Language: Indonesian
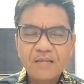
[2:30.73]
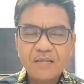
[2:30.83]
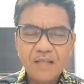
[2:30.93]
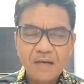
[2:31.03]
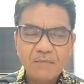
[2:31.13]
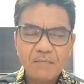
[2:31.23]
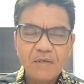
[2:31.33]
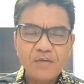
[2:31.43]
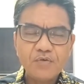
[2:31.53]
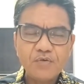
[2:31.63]
Dalam nama
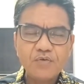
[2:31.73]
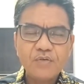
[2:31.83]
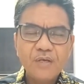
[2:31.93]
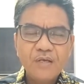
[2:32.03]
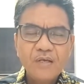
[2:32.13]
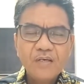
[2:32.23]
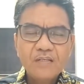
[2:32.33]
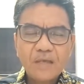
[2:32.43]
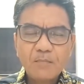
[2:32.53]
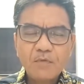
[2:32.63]
Yesus,
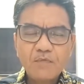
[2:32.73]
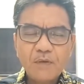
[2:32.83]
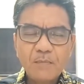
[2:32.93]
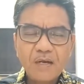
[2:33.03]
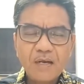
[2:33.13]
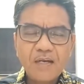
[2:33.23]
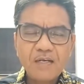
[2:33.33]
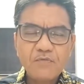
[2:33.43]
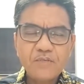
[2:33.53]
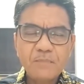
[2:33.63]
sambut firman Allah
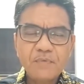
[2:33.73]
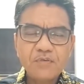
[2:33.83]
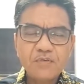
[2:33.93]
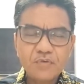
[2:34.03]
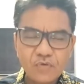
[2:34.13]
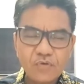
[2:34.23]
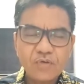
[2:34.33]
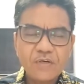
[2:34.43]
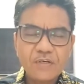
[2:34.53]
dengan ucapan syukur.